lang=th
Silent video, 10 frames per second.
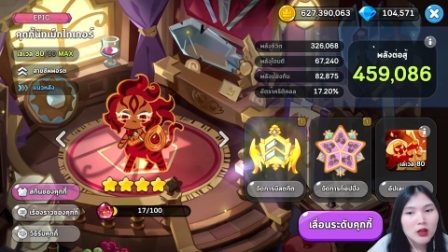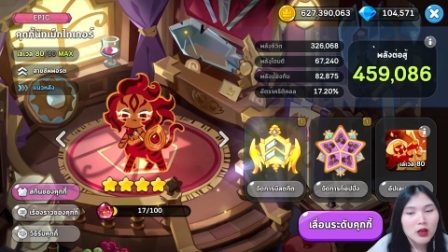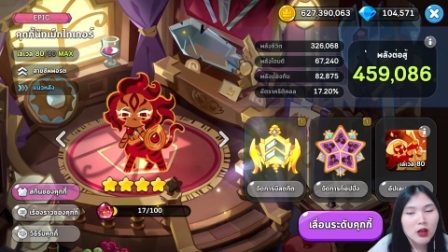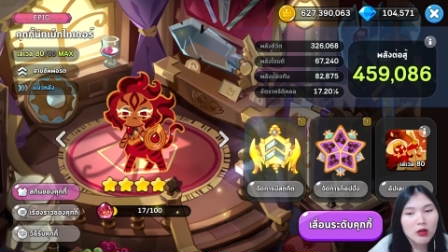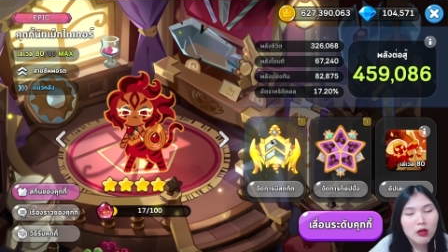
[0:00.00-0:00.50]

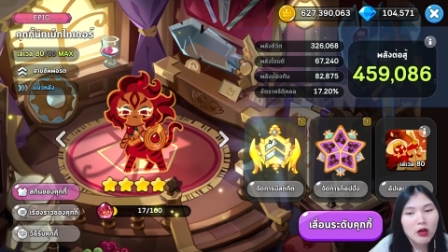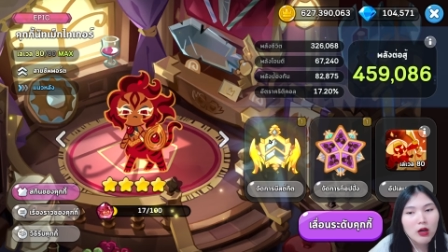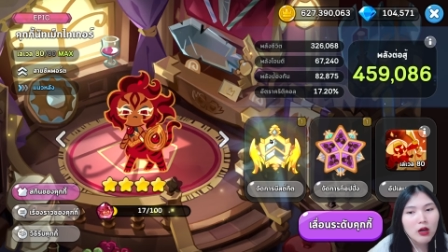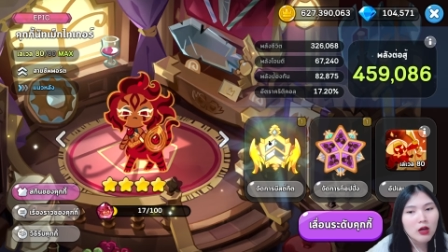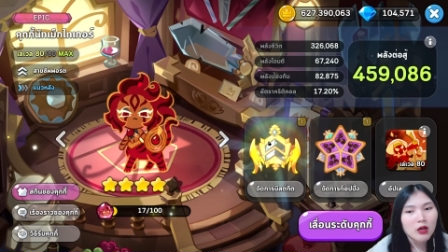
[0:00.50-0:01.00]
แล้วก็
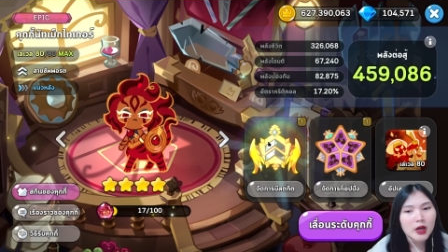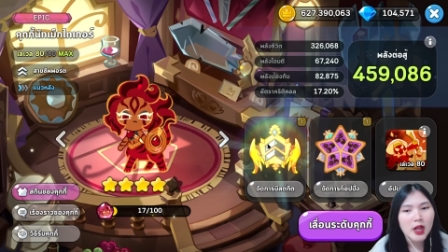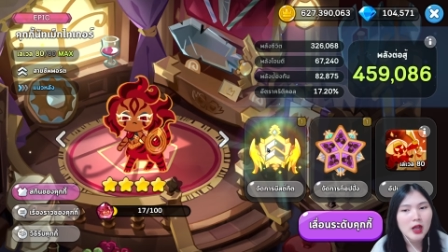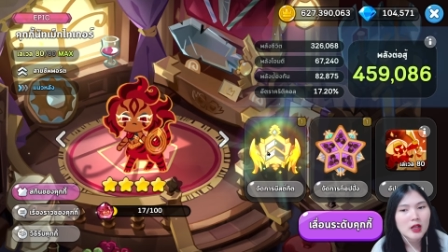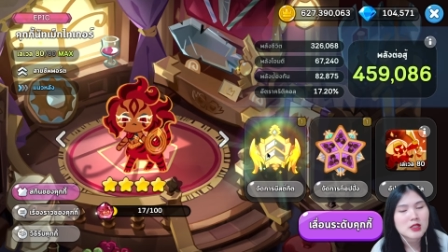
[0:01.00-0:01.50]

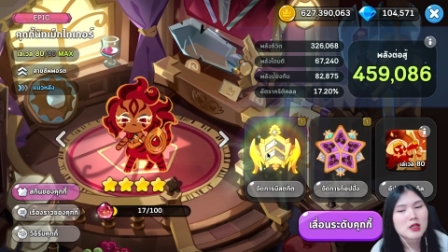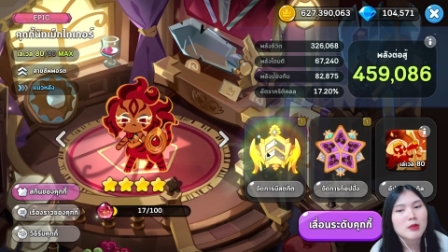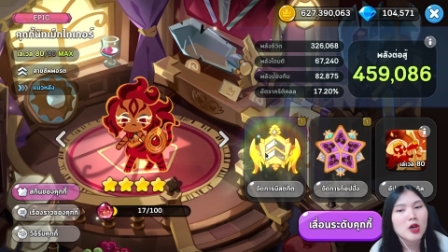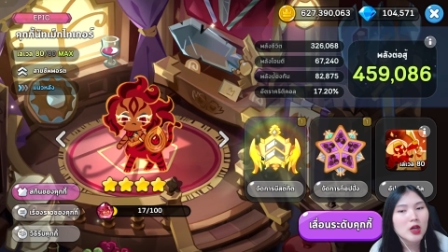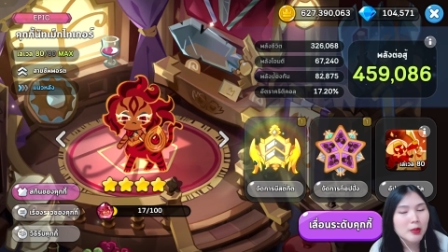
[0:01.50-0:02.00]
นางอาจจะ
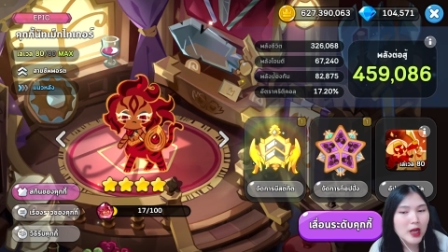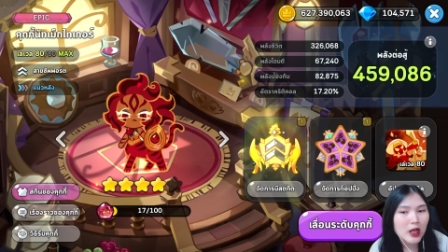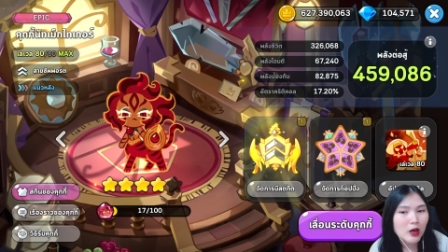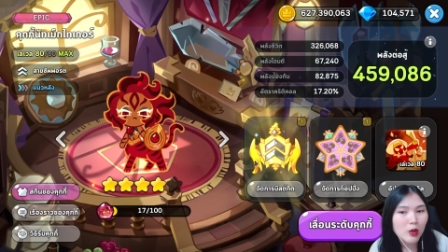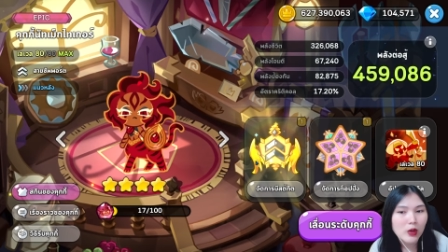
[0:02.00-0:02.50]
เหมาะกับกา
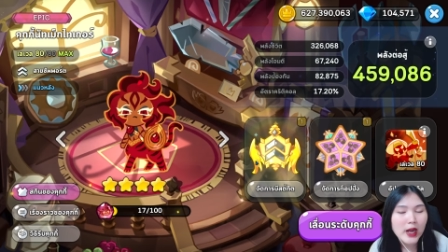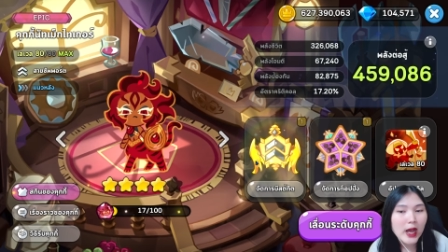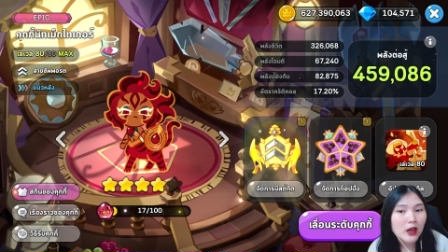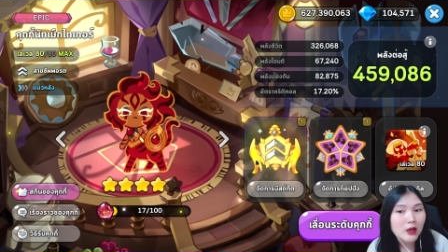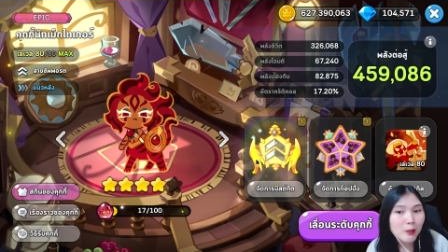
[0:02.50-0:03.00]
รลง
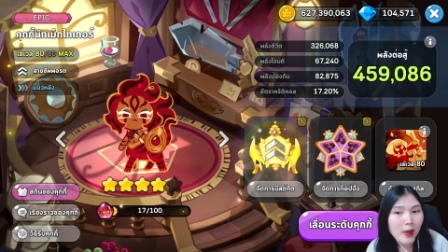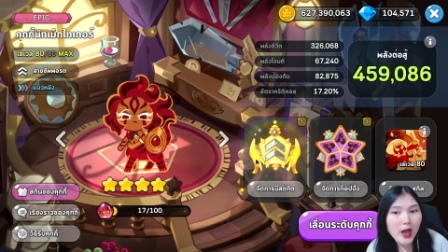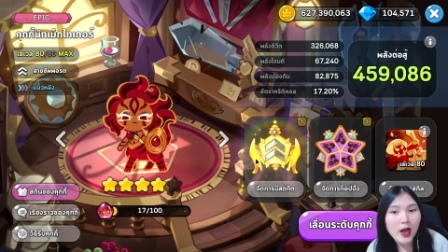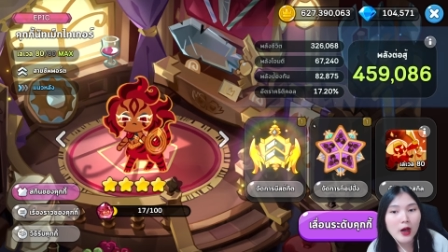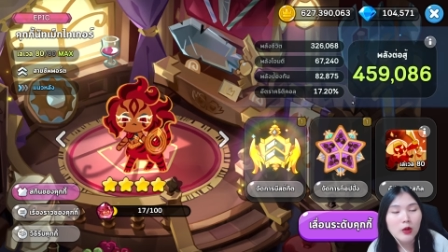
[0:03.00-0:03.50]
ด่านหรือเป
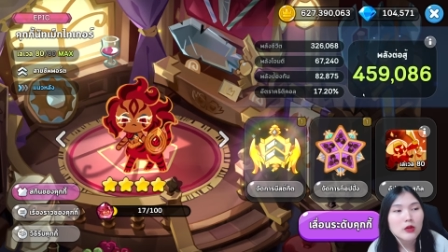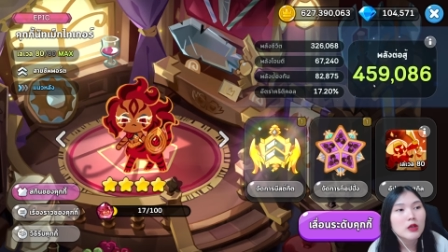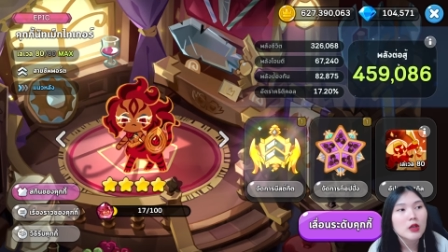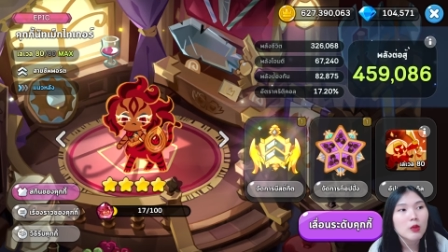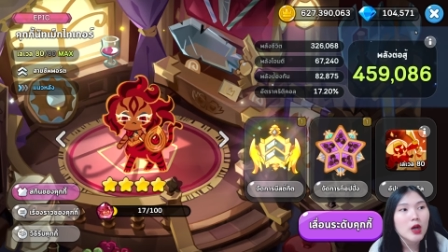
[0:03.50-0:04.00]
ล่า
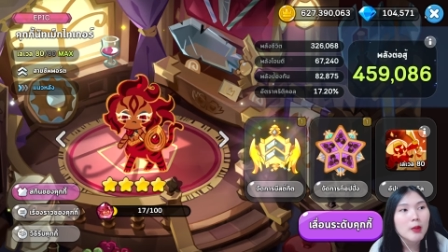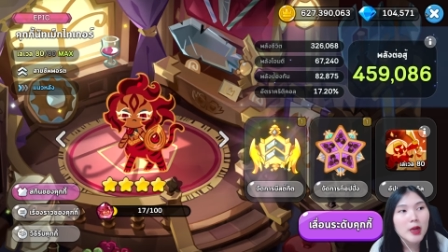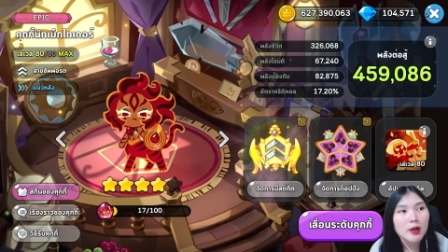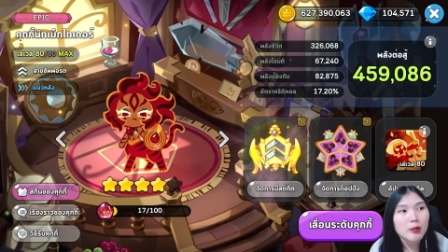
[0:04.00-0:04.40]
หรือว่าแบบ